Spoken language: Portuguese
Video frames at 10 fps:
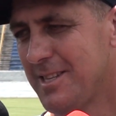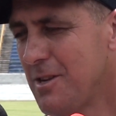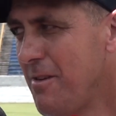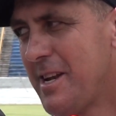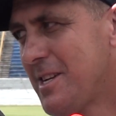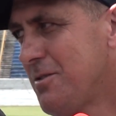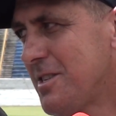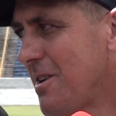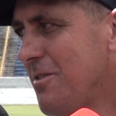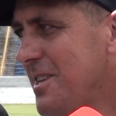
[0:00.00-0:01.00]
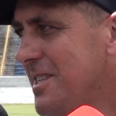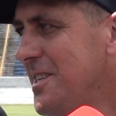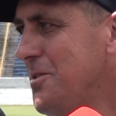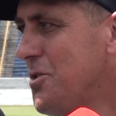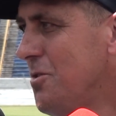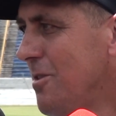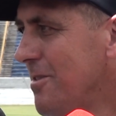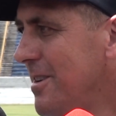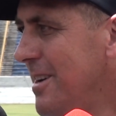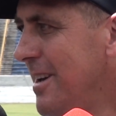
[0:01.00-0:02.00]
São variações que acontecem dentro do
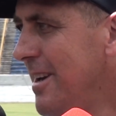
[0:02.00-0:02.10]
jogo.